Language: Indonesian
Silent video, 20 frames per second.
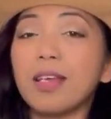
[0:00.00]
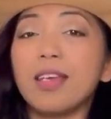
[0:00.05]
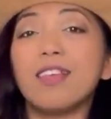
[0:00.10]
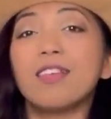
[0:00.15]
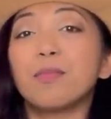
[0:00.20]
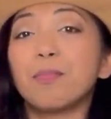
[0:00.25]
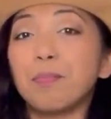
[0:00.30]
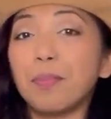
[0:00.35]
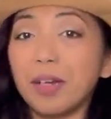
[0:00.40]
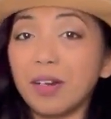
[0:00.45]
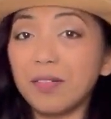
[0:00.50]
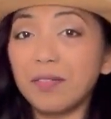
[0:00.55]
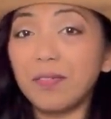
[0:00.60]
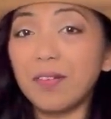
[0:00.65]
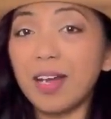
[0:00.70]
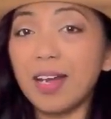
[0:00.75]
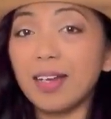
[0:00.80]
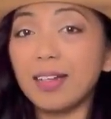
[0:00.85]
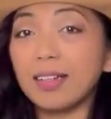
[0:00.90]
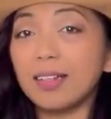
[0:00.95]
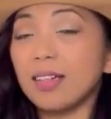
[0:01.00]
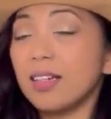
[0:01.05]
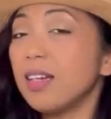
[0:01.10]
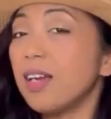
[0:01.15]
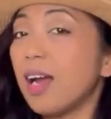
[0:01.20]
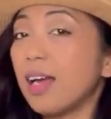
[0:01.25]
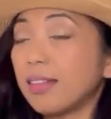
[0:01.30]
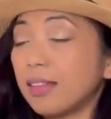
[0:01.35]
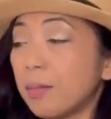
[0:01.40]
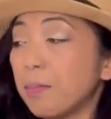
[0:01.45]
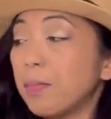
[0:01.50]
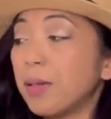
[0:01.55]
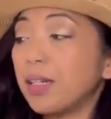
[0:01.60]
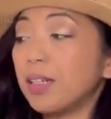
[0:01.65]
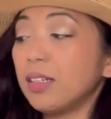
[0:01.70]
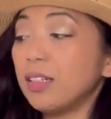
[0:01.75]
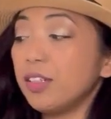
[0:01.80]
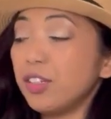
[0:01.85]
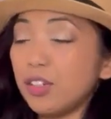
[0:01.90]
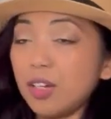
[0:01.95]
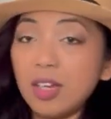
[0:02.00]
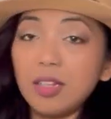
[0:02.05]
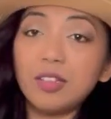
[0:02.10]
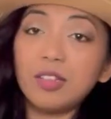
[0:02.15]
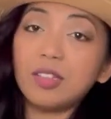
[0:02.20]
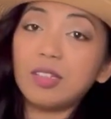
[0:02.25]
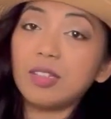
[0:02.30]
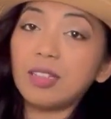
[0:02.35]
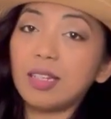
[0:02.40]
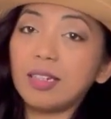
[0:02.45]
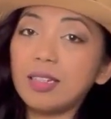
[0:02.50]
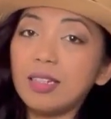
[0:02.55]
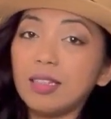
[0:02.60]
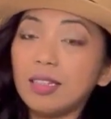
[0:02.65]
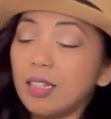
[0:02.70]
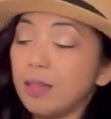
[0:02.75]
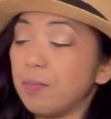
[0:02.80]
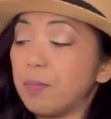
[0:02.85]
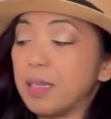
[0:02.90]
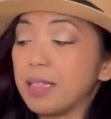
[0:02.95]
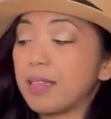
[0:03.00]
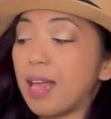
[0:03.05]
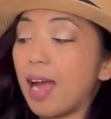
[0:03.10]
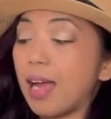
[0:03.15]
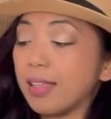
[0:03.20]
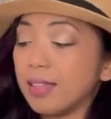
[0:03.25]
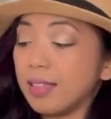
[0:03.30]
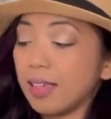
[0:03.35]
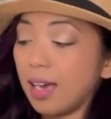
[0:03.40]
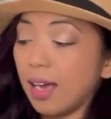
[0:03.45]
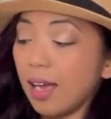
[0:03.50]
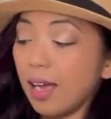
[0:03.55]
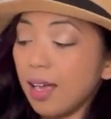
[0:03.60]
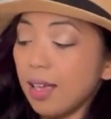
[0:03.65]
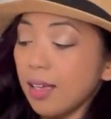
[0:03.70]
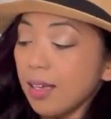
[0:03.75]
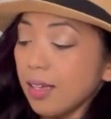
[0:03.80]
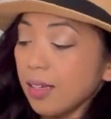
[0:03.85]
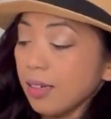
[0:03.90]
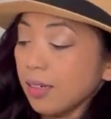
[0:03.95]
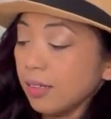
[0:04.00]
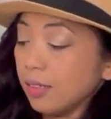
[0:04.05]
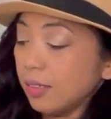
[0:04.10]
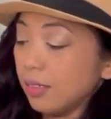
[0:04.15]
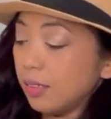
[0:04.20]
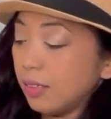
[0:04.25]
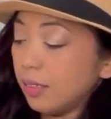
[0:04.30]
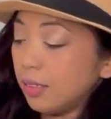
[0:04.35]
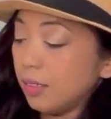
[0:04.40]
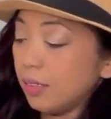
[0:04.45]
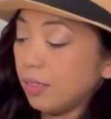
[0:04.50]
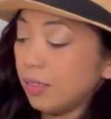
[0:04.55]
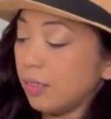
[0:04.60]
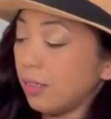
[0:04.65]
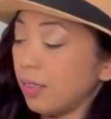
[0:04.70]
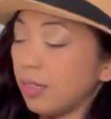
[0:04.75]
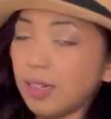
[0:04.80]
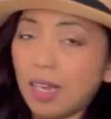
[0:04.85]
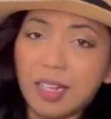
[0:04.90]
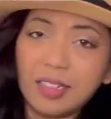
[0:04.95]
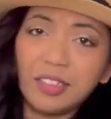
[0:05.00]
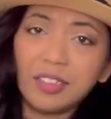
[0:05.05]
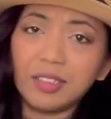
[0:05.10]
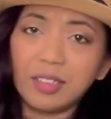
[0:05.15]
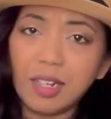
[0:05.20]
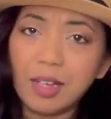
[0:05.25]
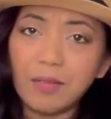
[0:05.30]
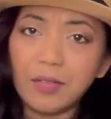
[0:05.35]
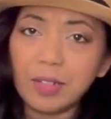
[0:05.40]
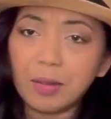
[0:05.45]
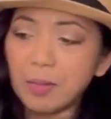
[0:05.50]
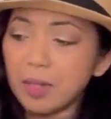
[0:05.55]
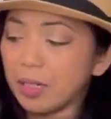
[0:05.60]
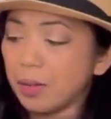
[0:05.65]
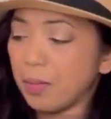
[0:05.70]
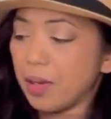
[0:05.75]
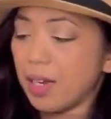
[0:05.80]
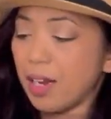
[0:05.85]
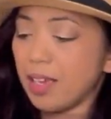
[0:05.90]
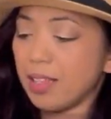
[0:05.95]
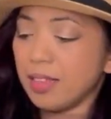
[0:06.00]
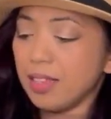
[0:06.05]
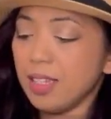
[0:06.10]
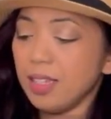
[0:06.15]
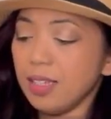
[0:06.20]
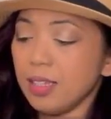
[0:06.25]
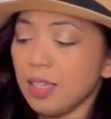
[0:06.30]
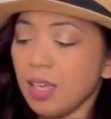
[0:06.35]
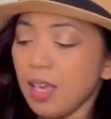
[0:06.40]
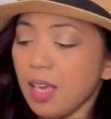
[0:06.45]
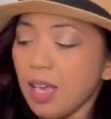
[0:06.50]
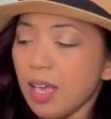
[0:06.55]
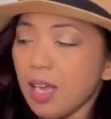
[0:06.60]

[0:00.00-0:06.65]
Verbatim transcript: is perfect nggak tebel ya jadi tipis aja uh, I just love it teman-teman I think